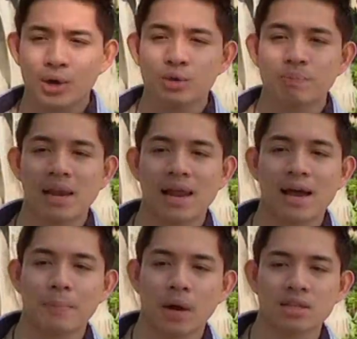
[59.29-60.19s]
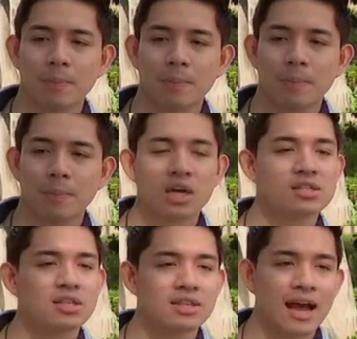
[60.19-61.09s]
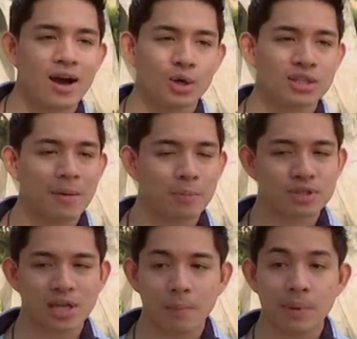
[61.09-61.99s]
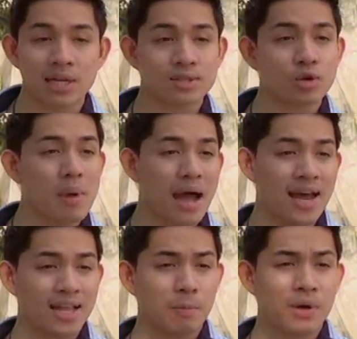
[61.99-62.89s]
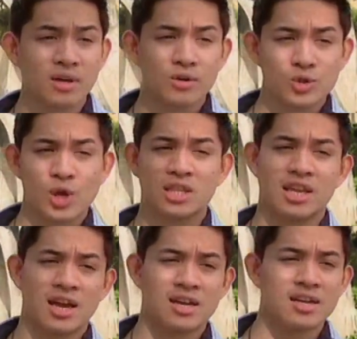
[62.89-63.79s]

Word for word: yun pala, pag napanood ng isang tao, tapos ang bilis kumalat pag nagustuhan nila.